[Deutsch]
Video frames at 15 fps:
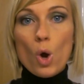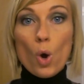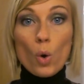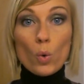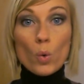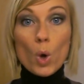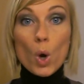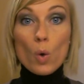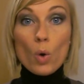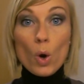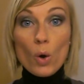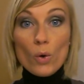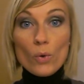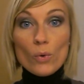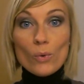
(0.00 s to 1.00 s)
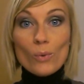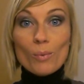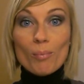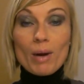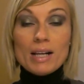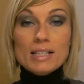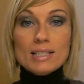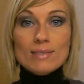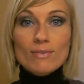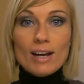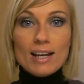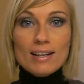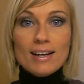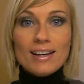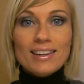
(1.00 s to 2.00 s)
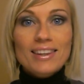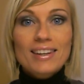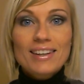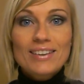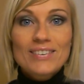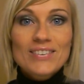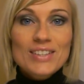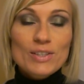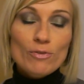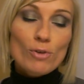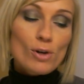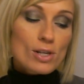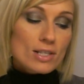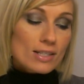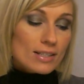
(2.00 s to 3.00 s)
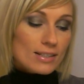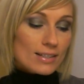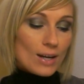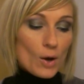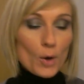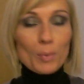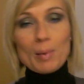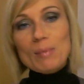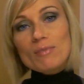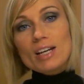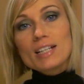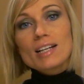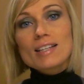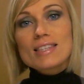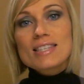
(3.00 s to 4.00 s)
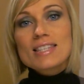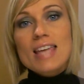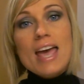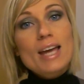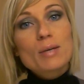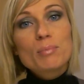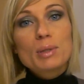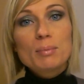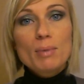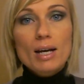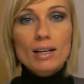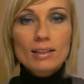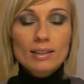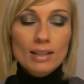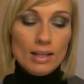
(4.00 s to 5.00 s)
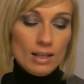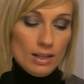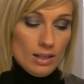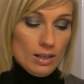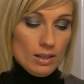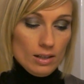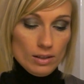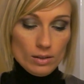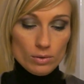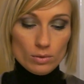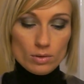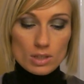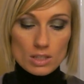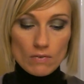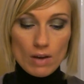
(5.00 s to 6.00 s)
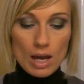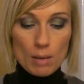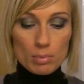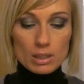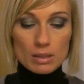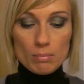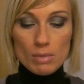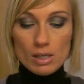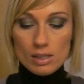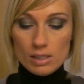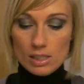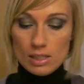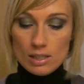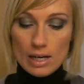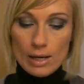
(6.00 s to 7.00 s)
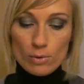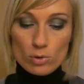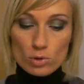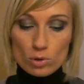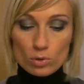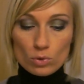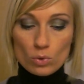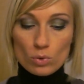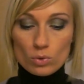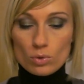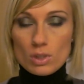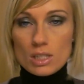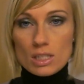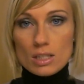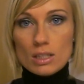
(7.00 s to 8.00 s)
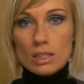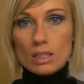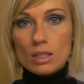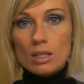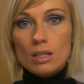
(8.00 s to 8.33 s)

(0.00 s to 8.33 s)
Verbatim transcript: Ho, ho, ho! Bald ist Weihnachten und ich wollte auch beim Weihnachtstag mitmachen. Und zwar habe ich mir den ausgedruckt und es sind